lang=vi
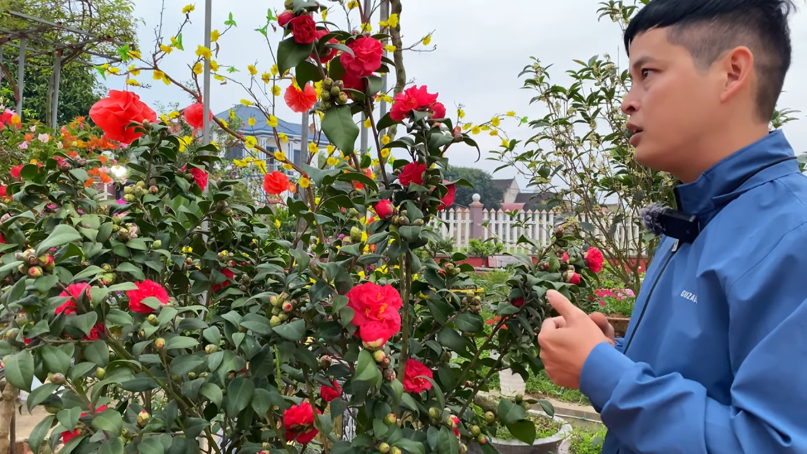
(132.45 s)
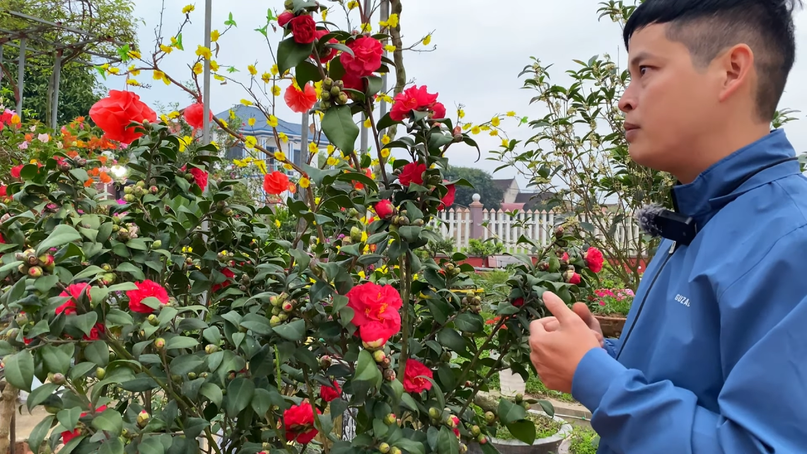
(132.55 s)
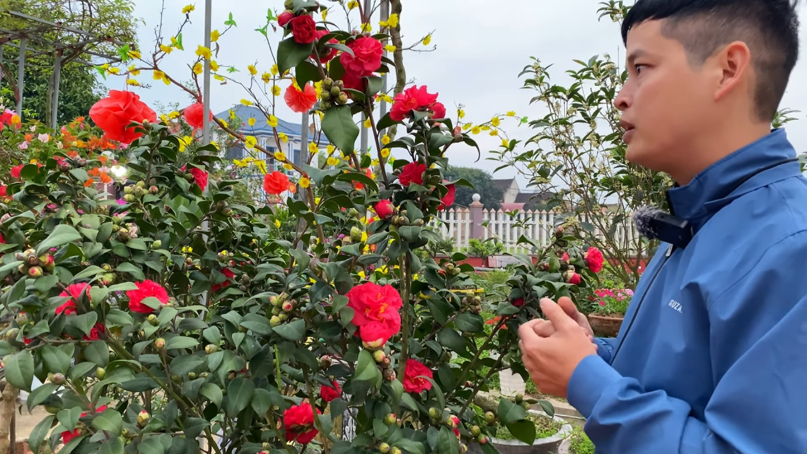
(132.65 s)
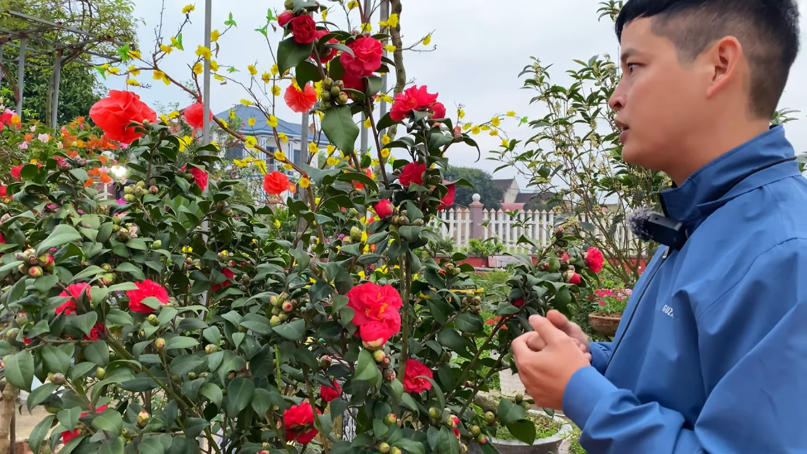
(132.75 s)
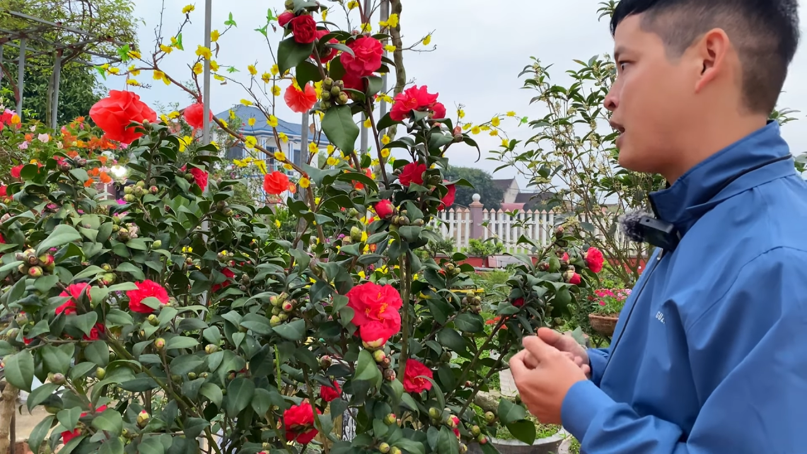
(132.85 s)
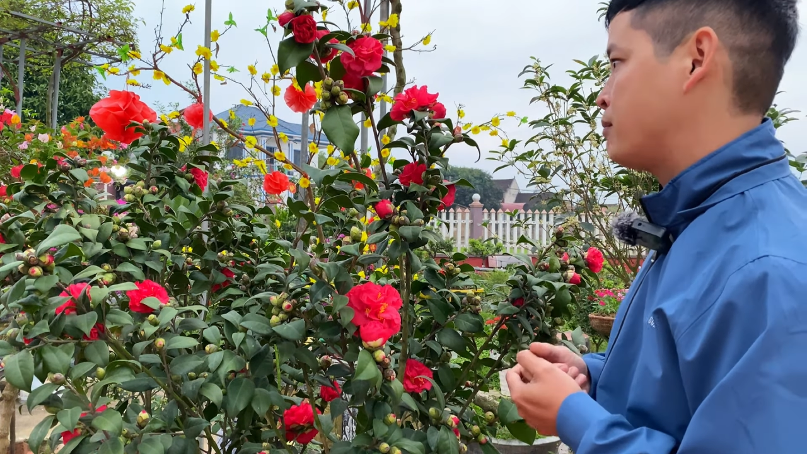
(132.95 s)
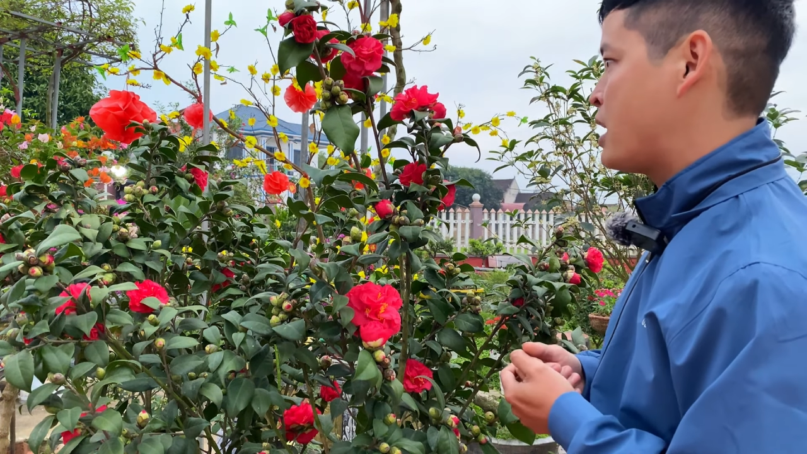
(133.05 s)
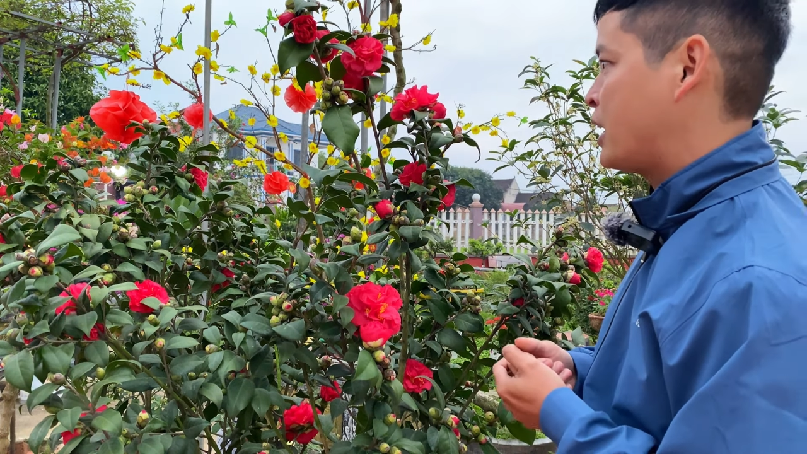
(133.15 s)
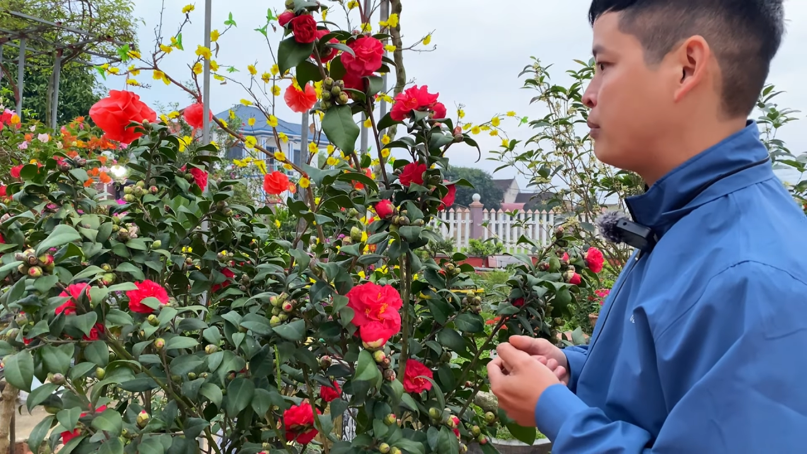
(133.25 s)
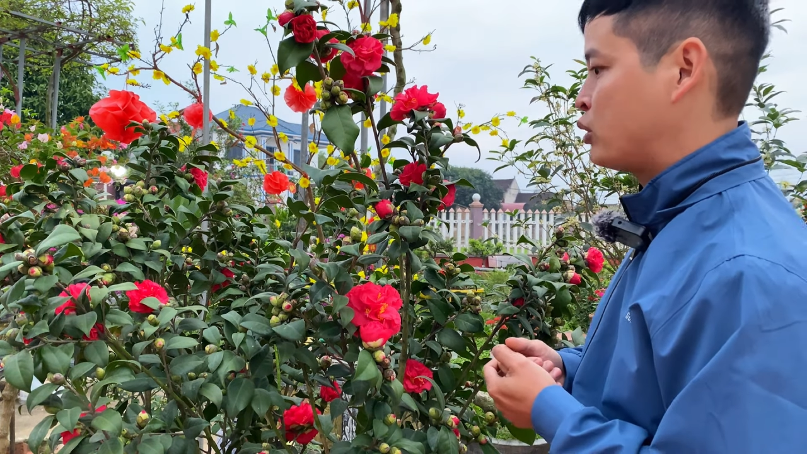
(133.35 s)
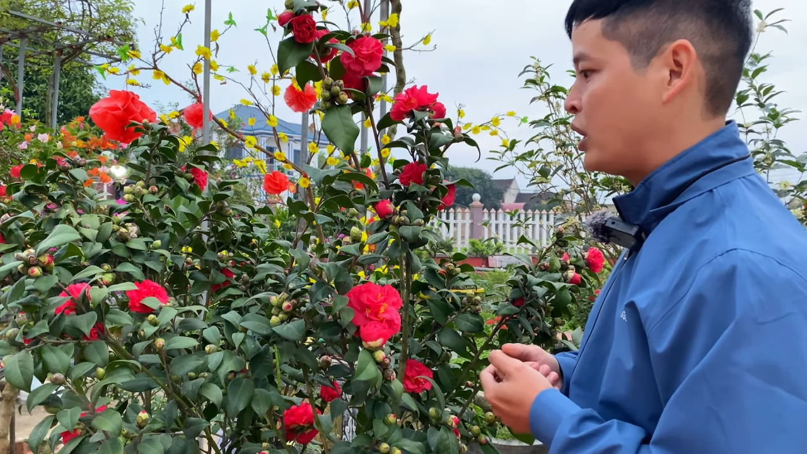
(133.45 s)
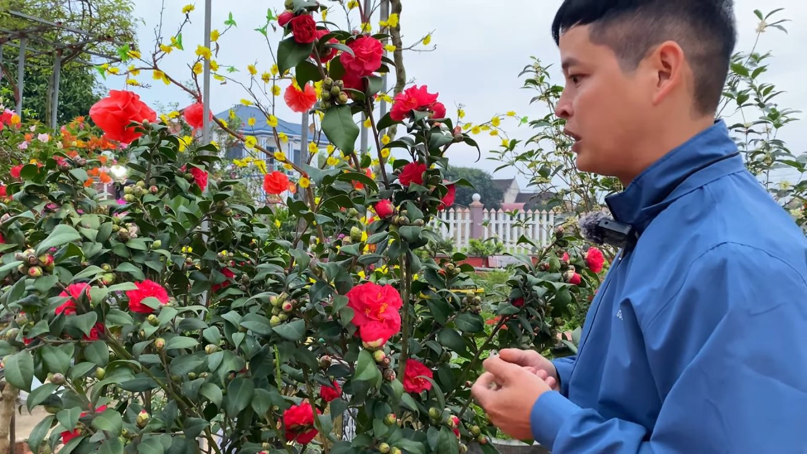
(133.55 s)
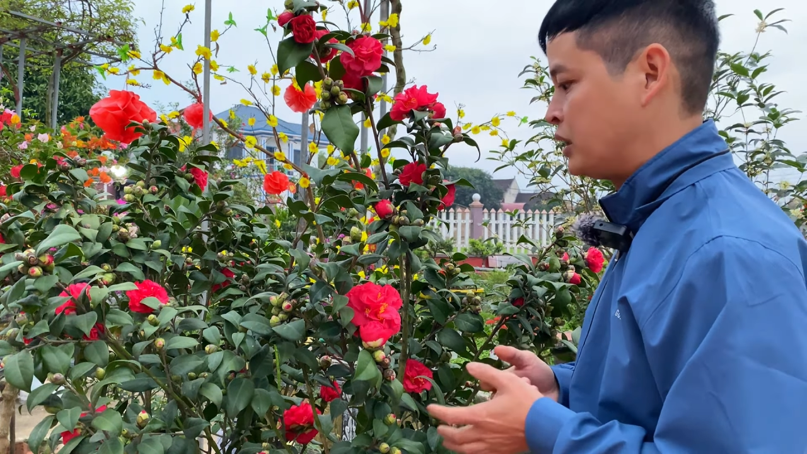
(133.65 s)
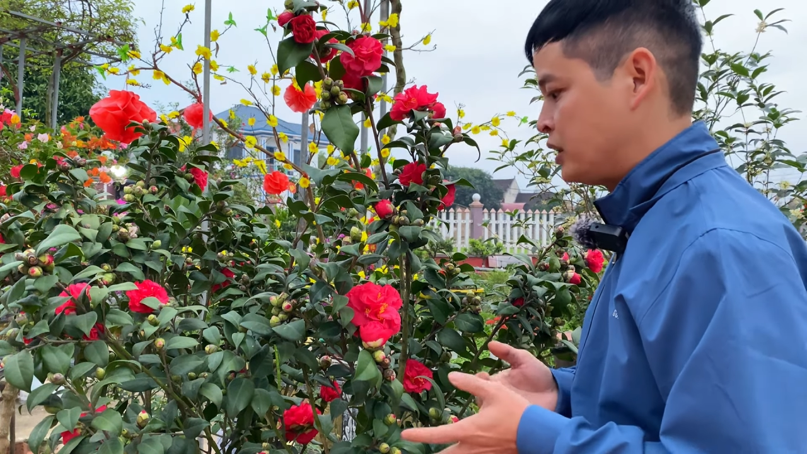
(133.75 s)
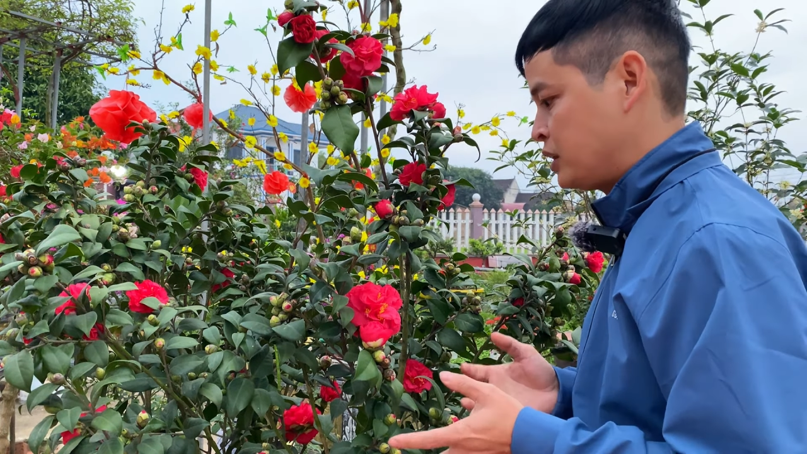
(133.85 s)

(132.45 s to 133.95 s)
đẫm lên tán 3 ngày một lần